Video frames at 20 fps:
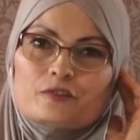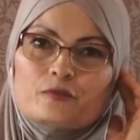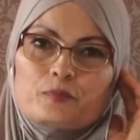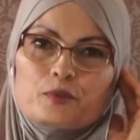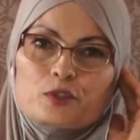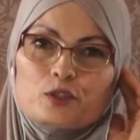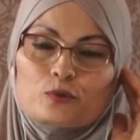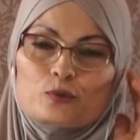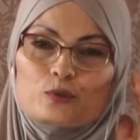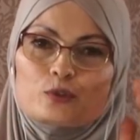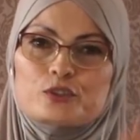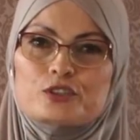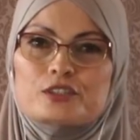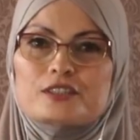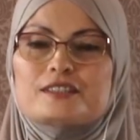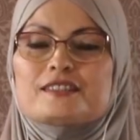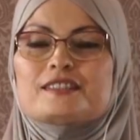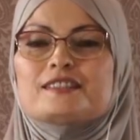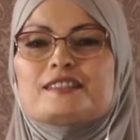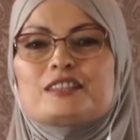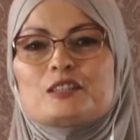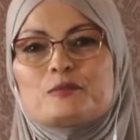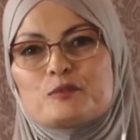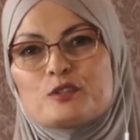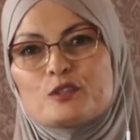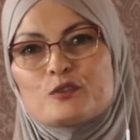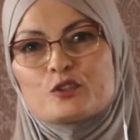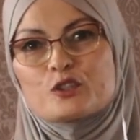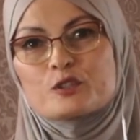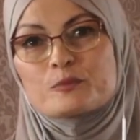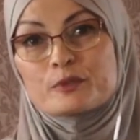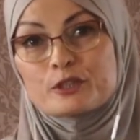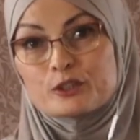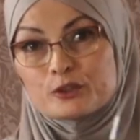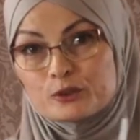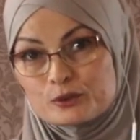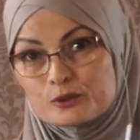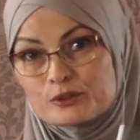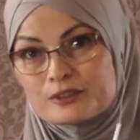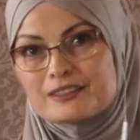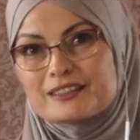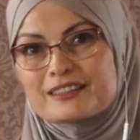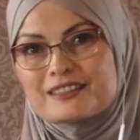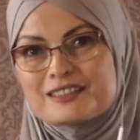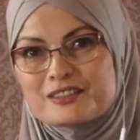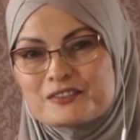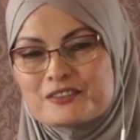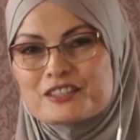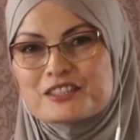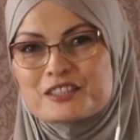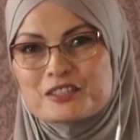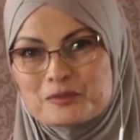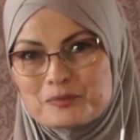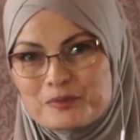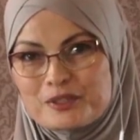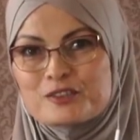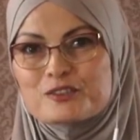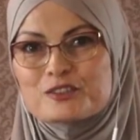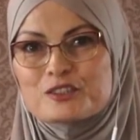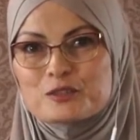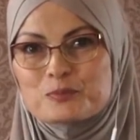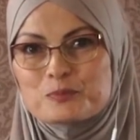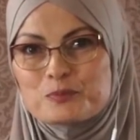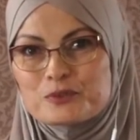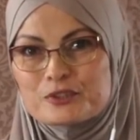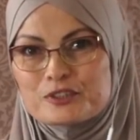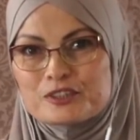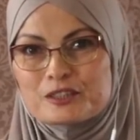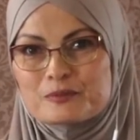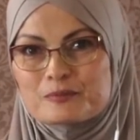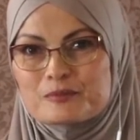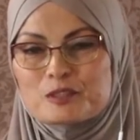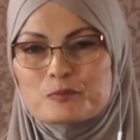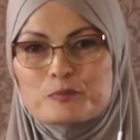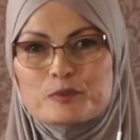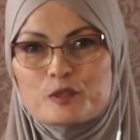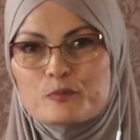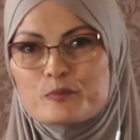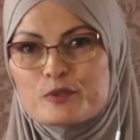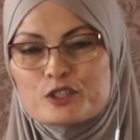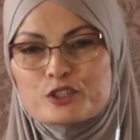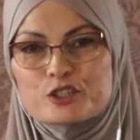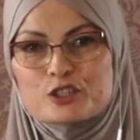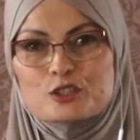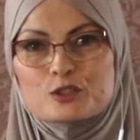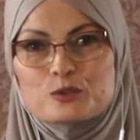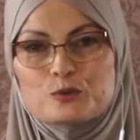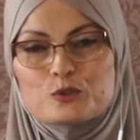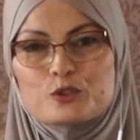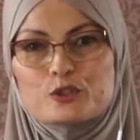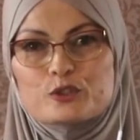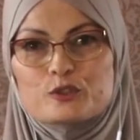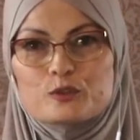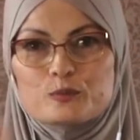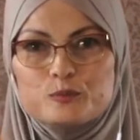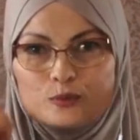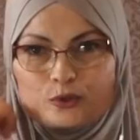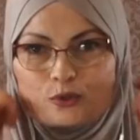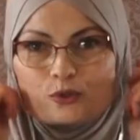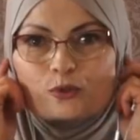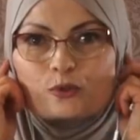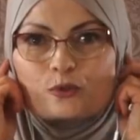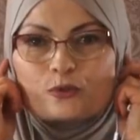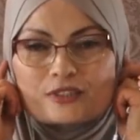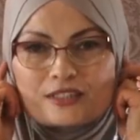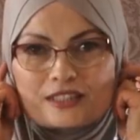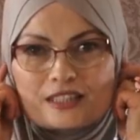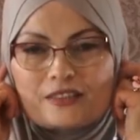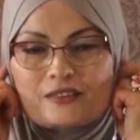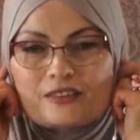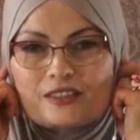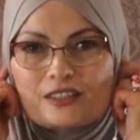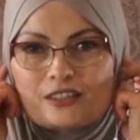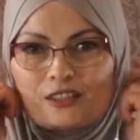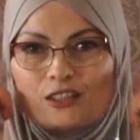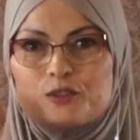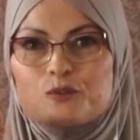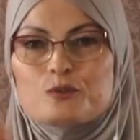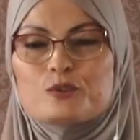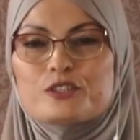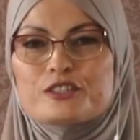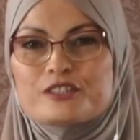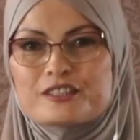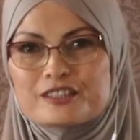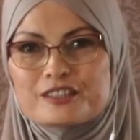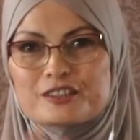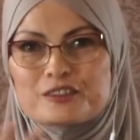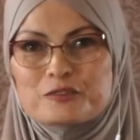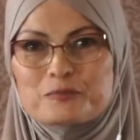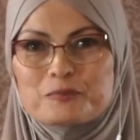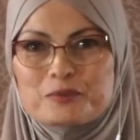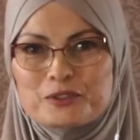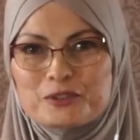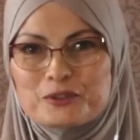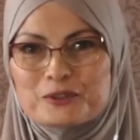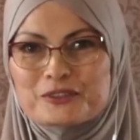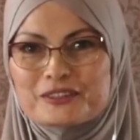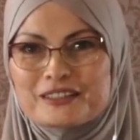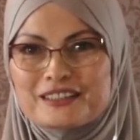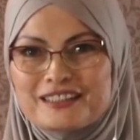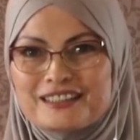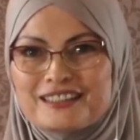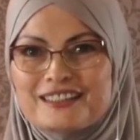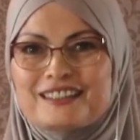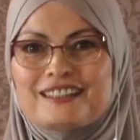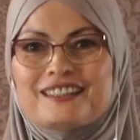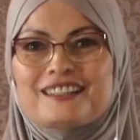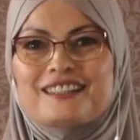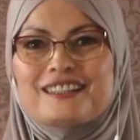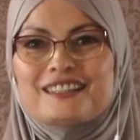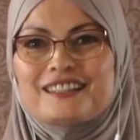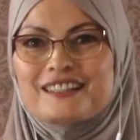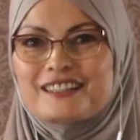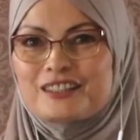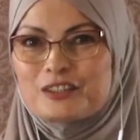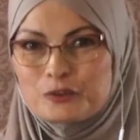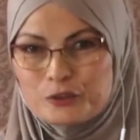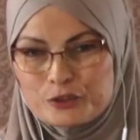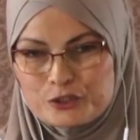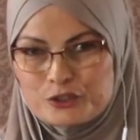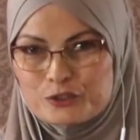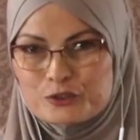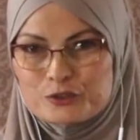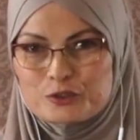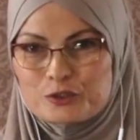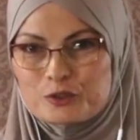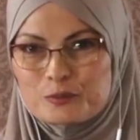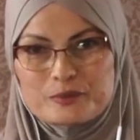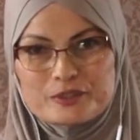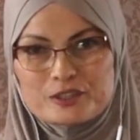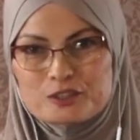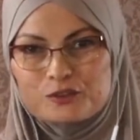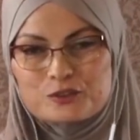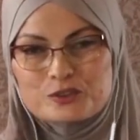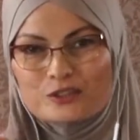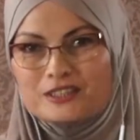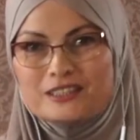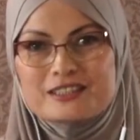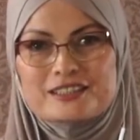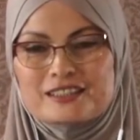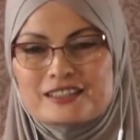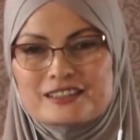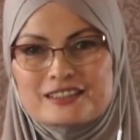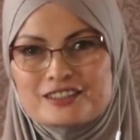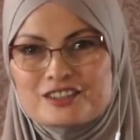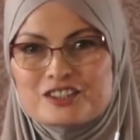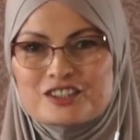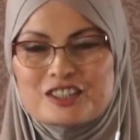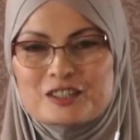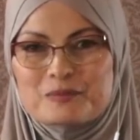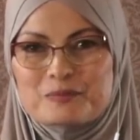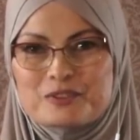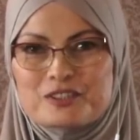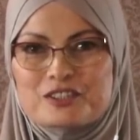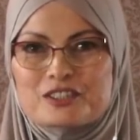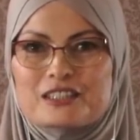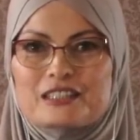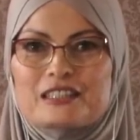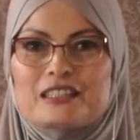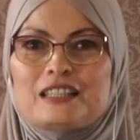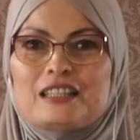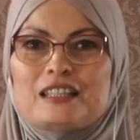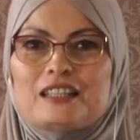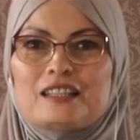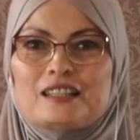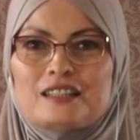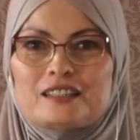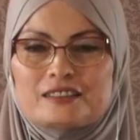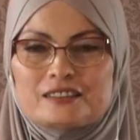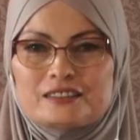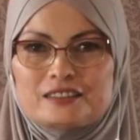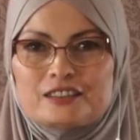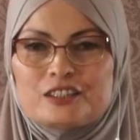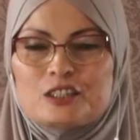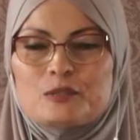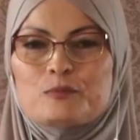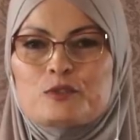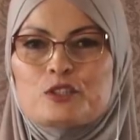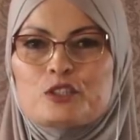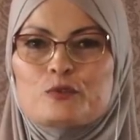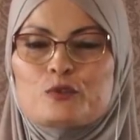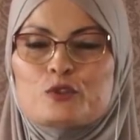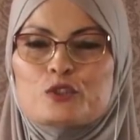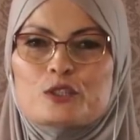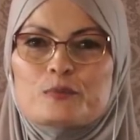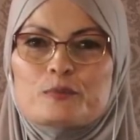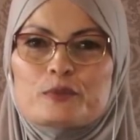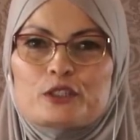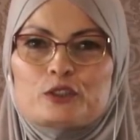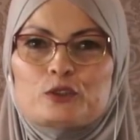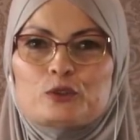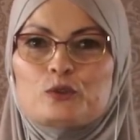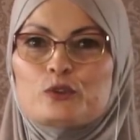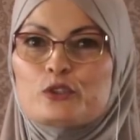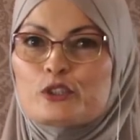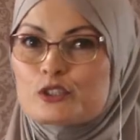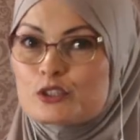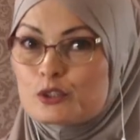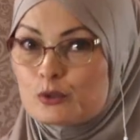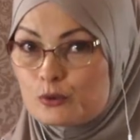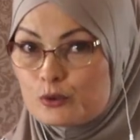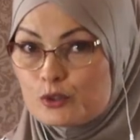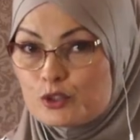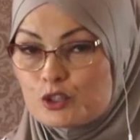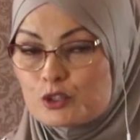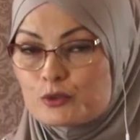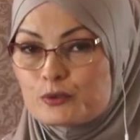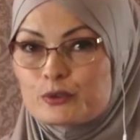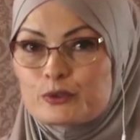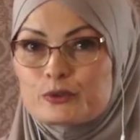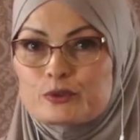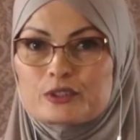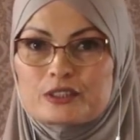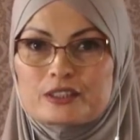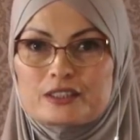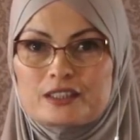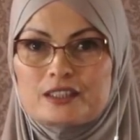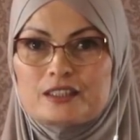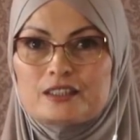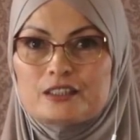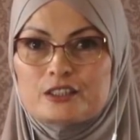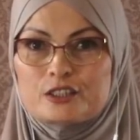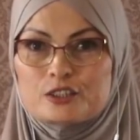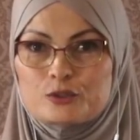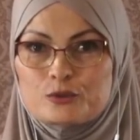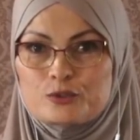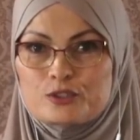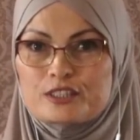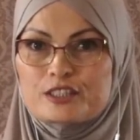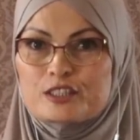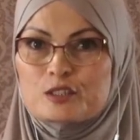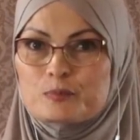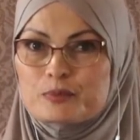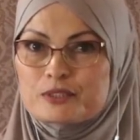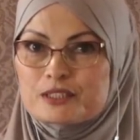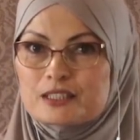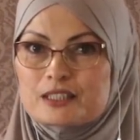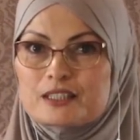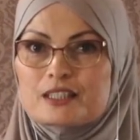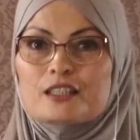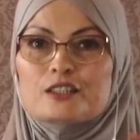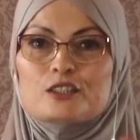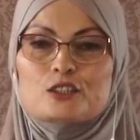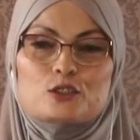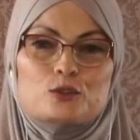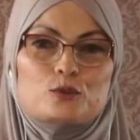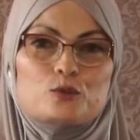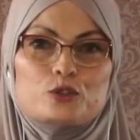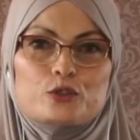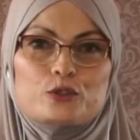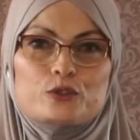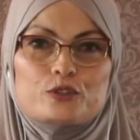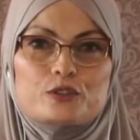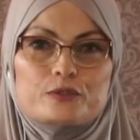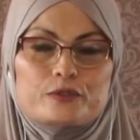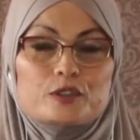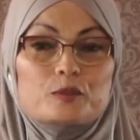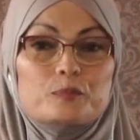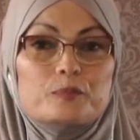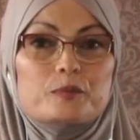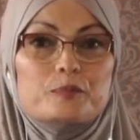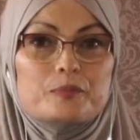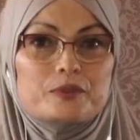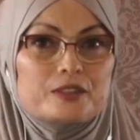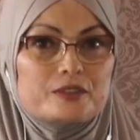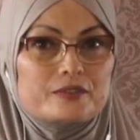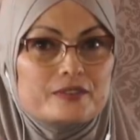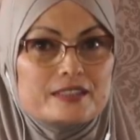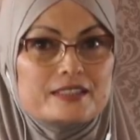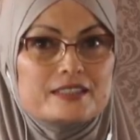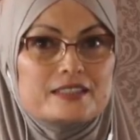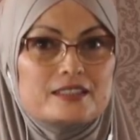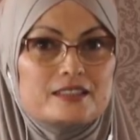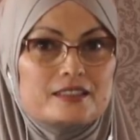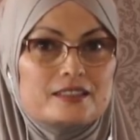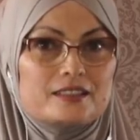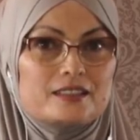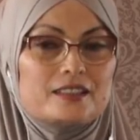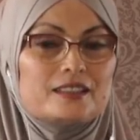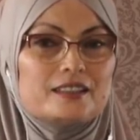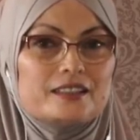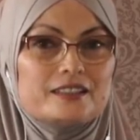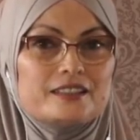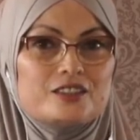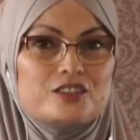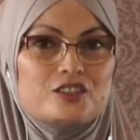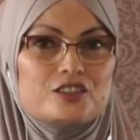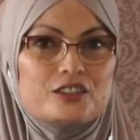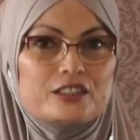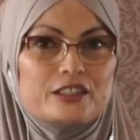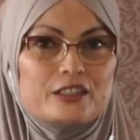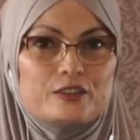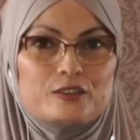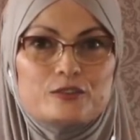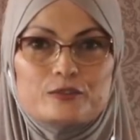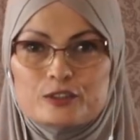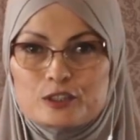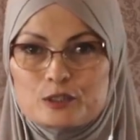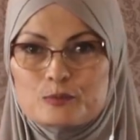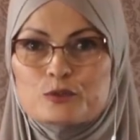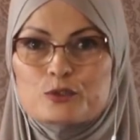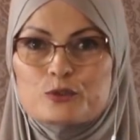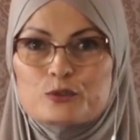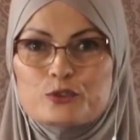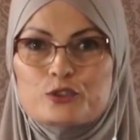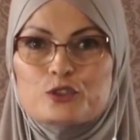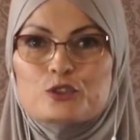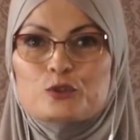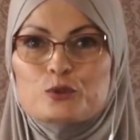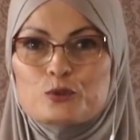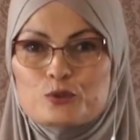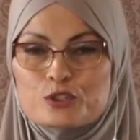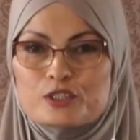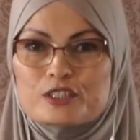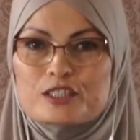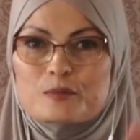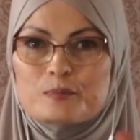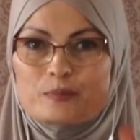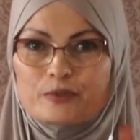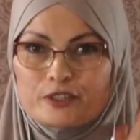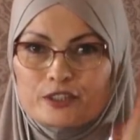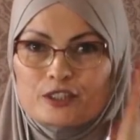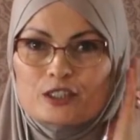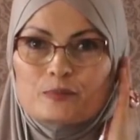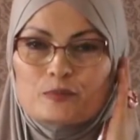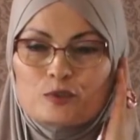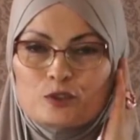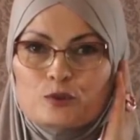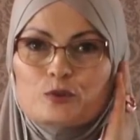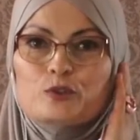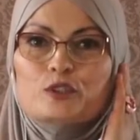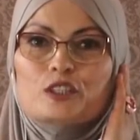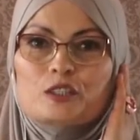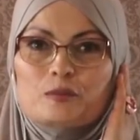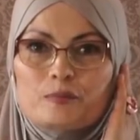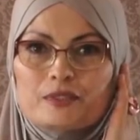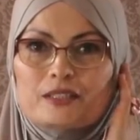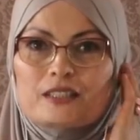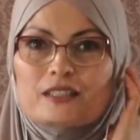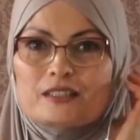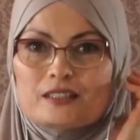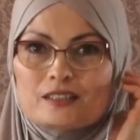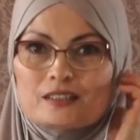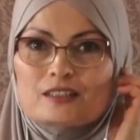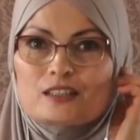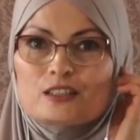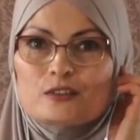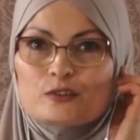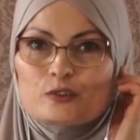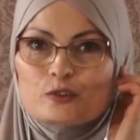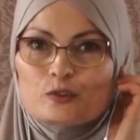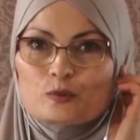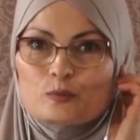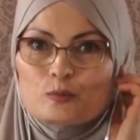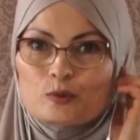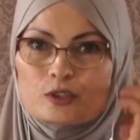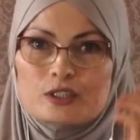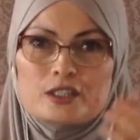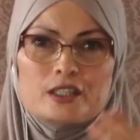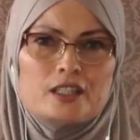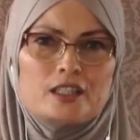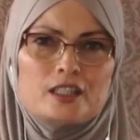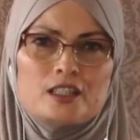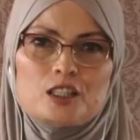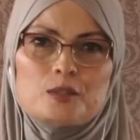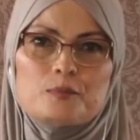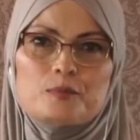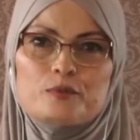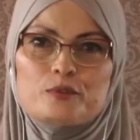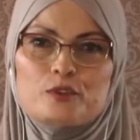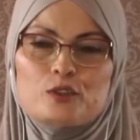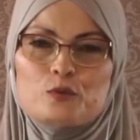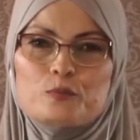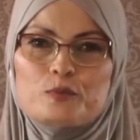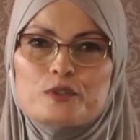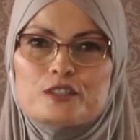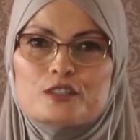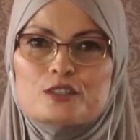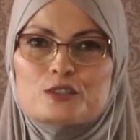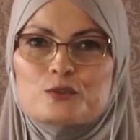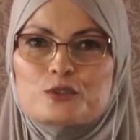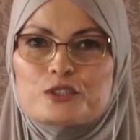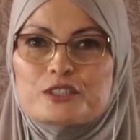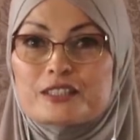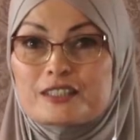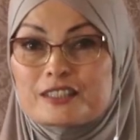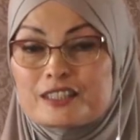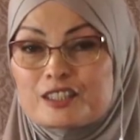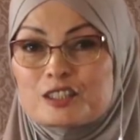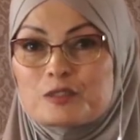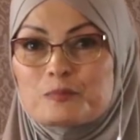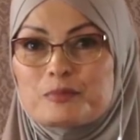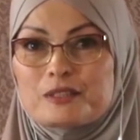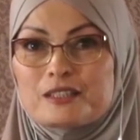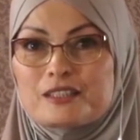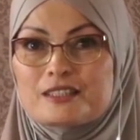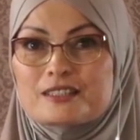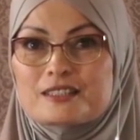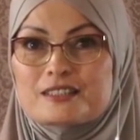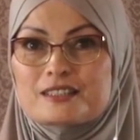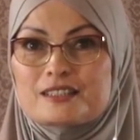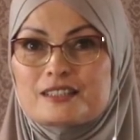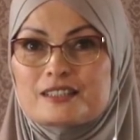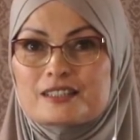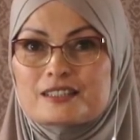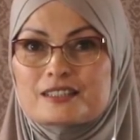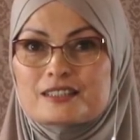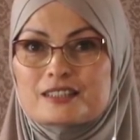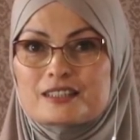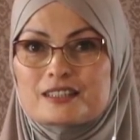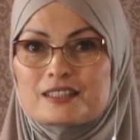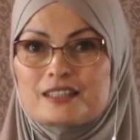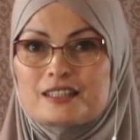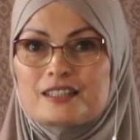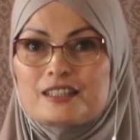в первую очередь тем девушкам, которые активно занимаются спортом, на пробежке слушают музыку, вставили наушники и вперед. А, очень удобно, не нужны никакие шапочки. А, тем девушкам, которые заучивают Коран наизусть, они постоянно слушают своих преподавателей, как они читают. В этом случае тоже я порекомендую именно этот головной убор. Либо вы любите слушать какие-то полезные лекции.